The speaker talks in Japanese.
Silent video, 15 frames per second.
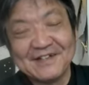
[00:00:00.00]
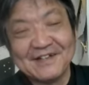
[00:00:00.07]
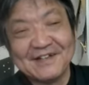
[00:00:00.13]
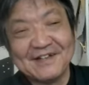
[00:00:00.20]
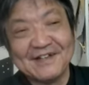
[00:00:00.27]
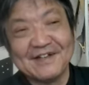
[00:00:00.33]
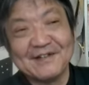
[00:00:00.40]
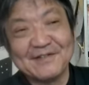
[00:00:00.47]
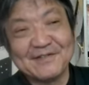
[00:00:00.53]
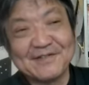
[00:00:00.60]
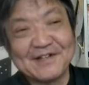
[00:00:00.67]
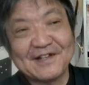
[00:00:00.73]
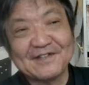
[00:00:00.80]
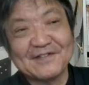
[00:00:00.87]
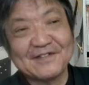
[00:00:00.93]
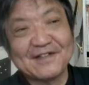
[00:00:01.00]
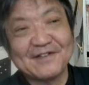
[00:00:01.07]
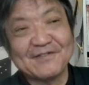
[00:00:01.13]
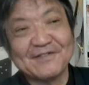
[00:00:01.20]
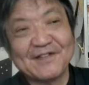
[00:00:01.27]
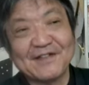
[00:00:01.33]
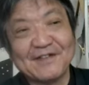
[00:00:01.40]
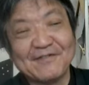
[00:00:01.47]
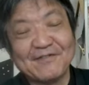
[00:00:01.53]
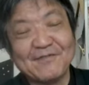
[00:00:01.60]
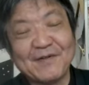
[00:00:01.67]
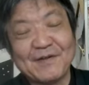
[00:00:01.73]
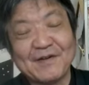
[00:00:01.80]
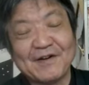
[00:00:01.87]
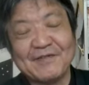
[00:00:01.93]
えー、なんで、で
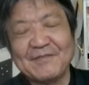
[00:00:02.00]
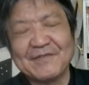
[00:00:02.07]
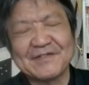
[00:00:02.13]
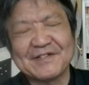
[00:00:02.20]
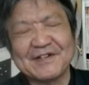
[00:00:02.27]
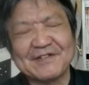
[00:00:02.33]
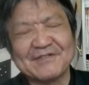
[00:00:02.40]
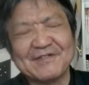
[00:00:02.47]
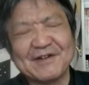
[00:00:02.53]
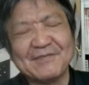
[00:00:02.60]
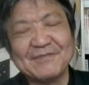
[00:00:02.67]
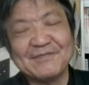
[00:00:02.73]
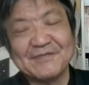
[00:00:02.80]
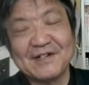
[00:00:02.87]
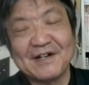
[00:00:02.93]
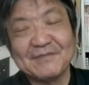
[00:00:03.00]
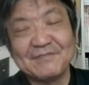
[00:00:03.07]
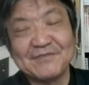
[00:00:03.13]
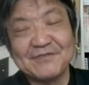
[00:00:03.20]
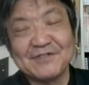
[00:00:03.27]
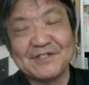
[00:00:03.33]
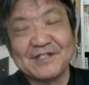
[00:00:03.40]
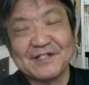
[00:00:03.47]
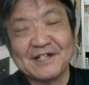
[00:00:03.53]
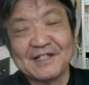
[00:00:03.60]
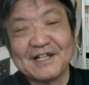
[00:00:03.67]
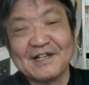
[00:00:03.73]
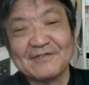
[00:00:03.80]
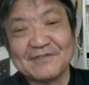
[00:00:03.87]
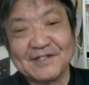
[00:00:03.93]
オバマ、オバマじゃトランプはプーチンが
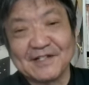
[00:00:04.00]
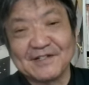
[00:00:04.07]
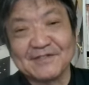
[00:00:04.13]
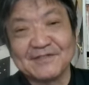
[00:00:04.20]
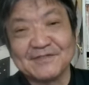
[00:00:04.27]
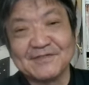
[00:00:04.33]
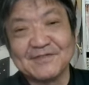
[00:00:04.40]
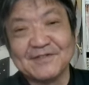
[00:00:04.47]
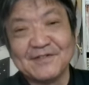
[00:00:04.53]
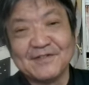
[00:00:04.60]
大好きなんです、